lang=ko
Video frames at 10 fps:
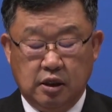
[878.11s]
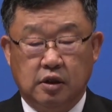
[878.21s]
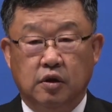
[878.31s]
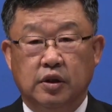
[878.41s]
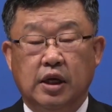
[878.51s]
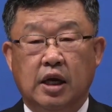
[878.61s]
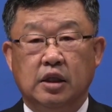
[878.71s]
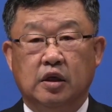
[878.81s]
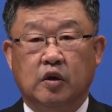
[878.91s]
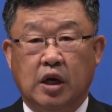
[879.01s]
그런데
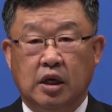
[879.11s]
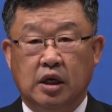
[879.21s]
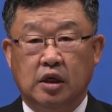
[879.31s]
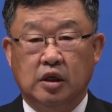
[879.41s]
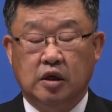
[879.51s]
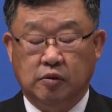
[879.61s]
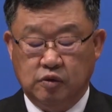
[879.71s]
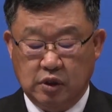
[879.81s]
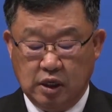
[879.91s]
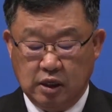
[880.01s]
한 가난한
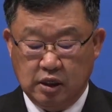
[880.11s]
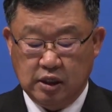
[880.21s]
과부가